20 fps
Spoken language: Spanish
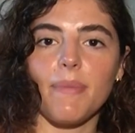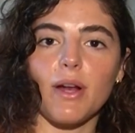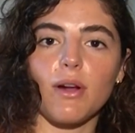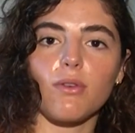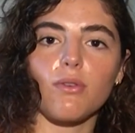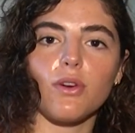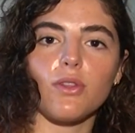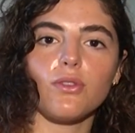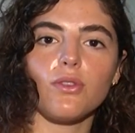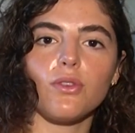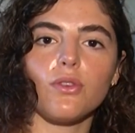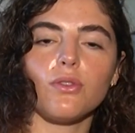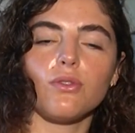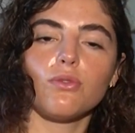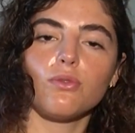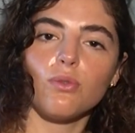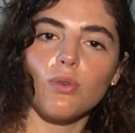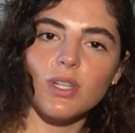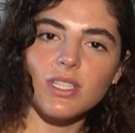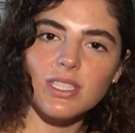Pero
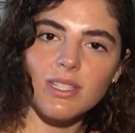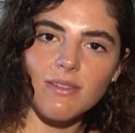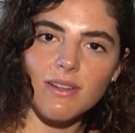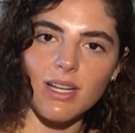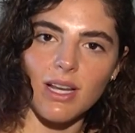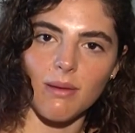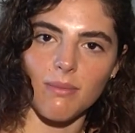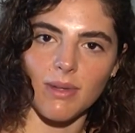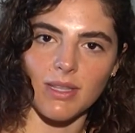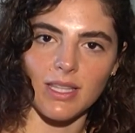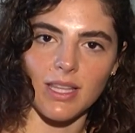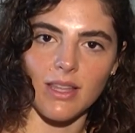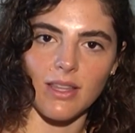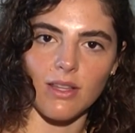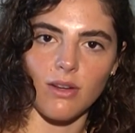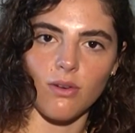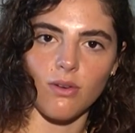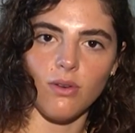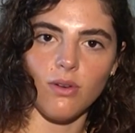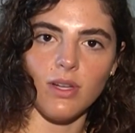cuando no estaba en el
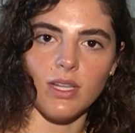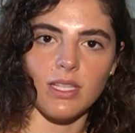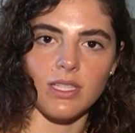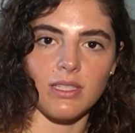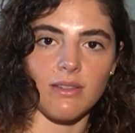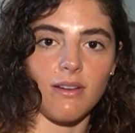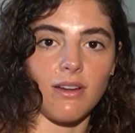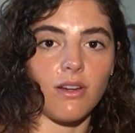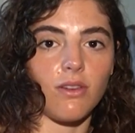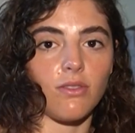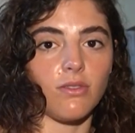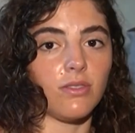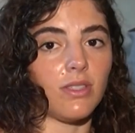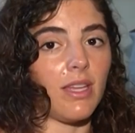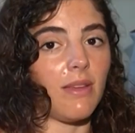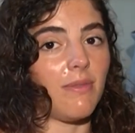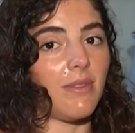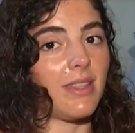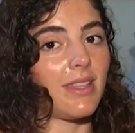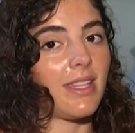matadero, estaba
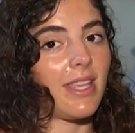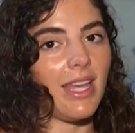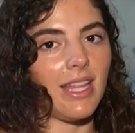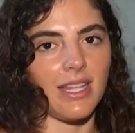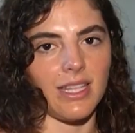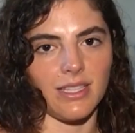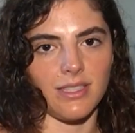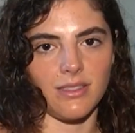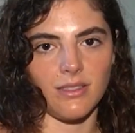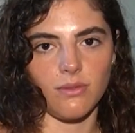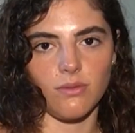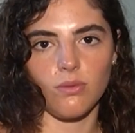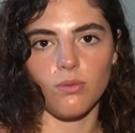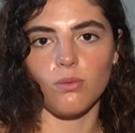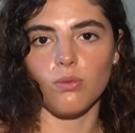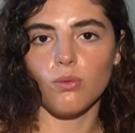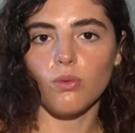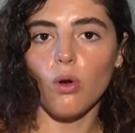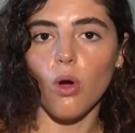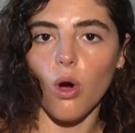con David Kellett,
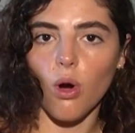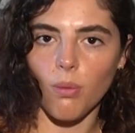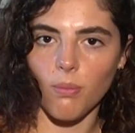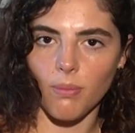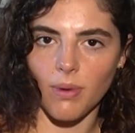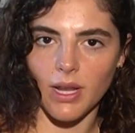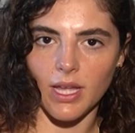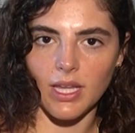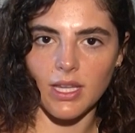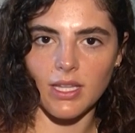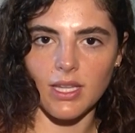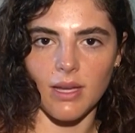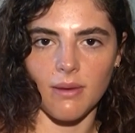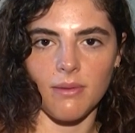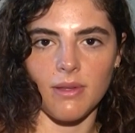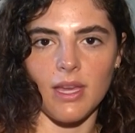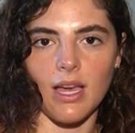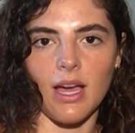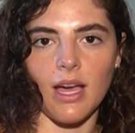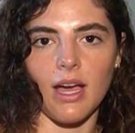un hombre
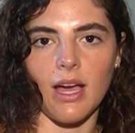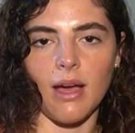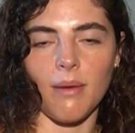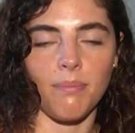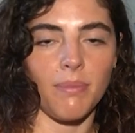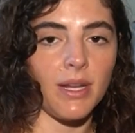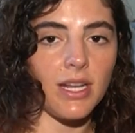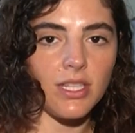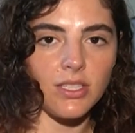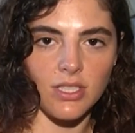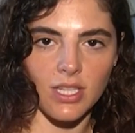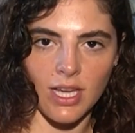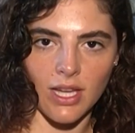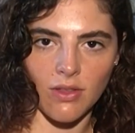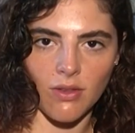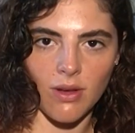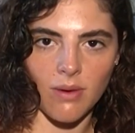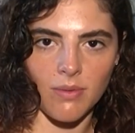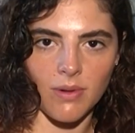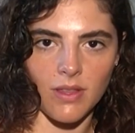que había apenas
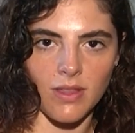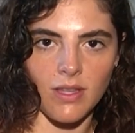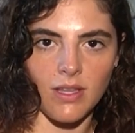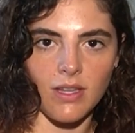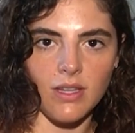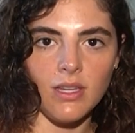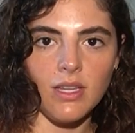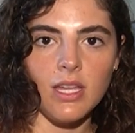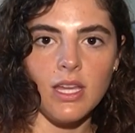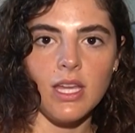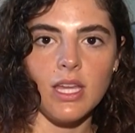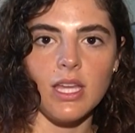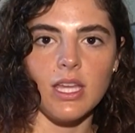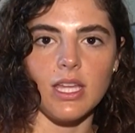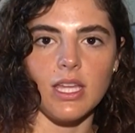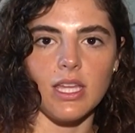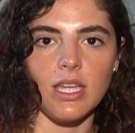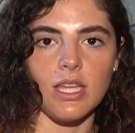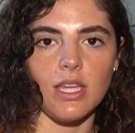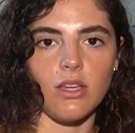llegado a Aberdeen
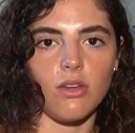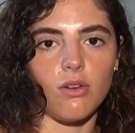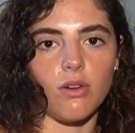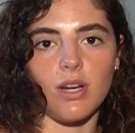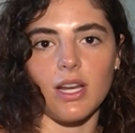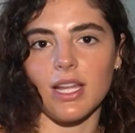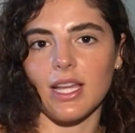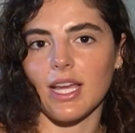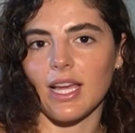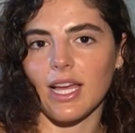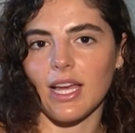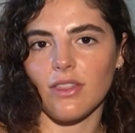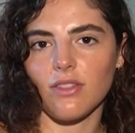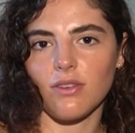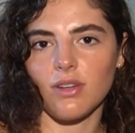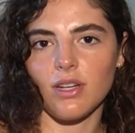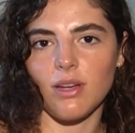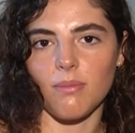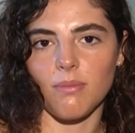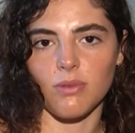y con el que
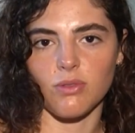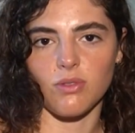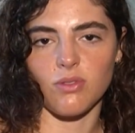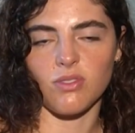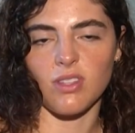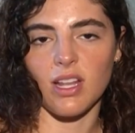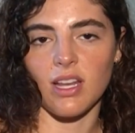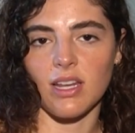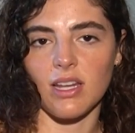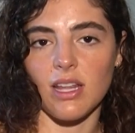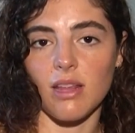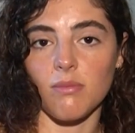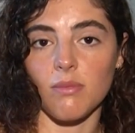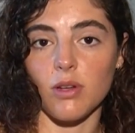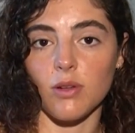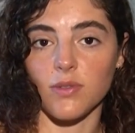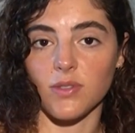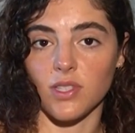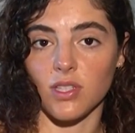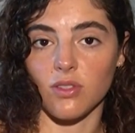Catherine empezó a salir
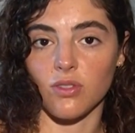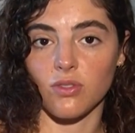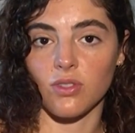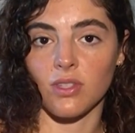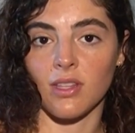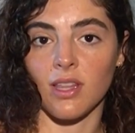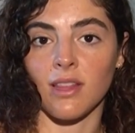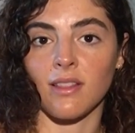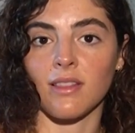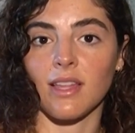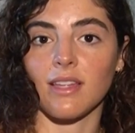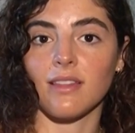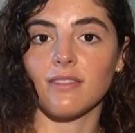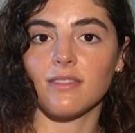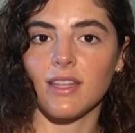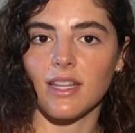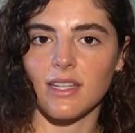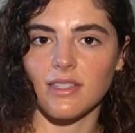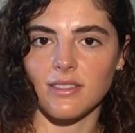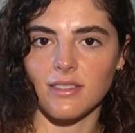en
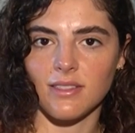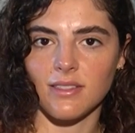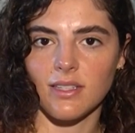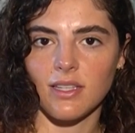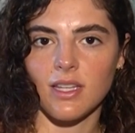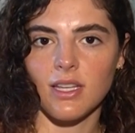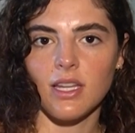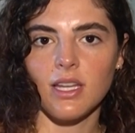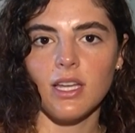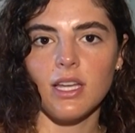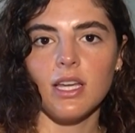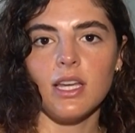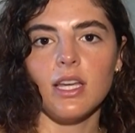1973.